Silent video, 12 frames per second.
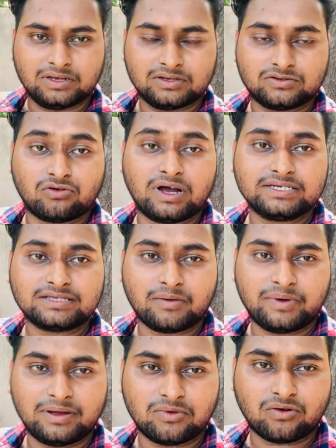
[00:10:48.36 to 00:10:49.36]
तो गाइस
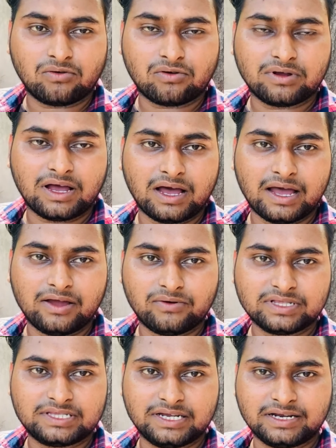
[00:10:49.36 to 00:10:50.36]
अभी हम लोगों को यहाँ आए
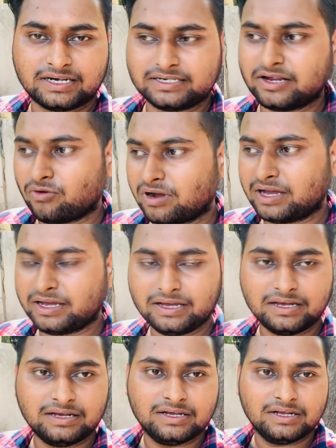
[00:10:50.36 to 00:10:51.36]
हुए तीन घंटे हो गए हैं
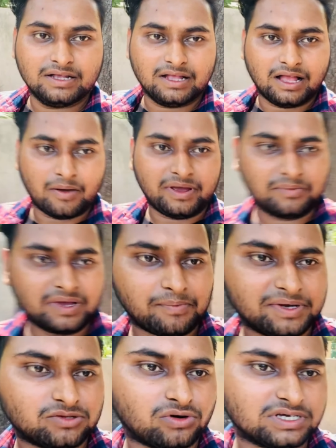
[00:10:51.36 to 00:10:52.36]
अभी हम यहाँ
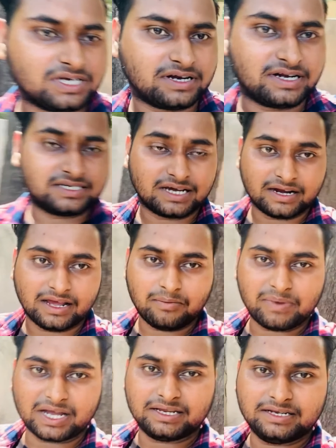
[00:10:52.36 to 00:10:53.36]
पे थोड़ा सा रेस्ट कर रहे हैं
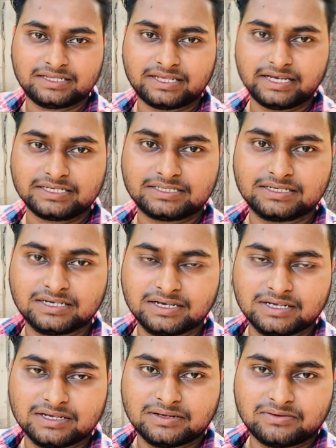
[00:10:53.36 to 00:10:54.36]
बाकी नितेश
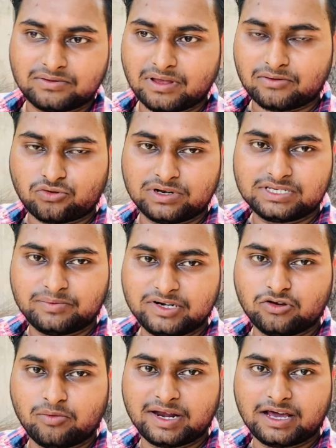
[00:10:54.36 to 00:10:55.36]
थोड़ी सी
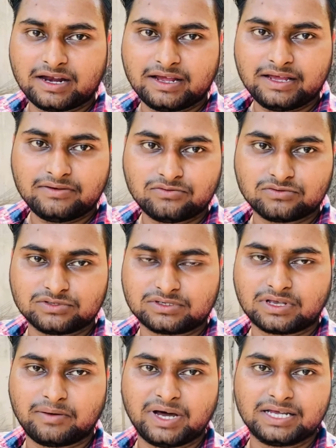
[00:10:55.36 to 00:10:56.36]
वीडियो बना रहे हैं
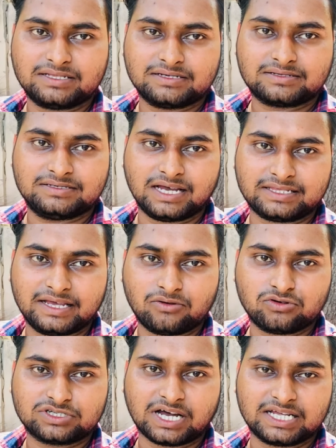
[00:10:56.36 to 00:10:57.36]
उसके बाद जाते हैं
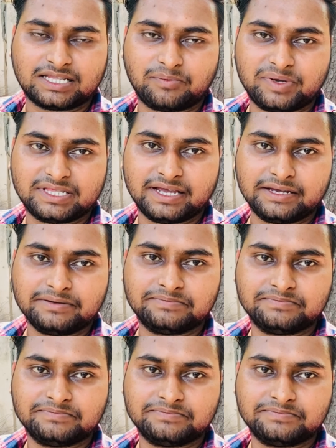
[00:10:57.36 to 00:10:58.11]
कुछ खाते पीते हैं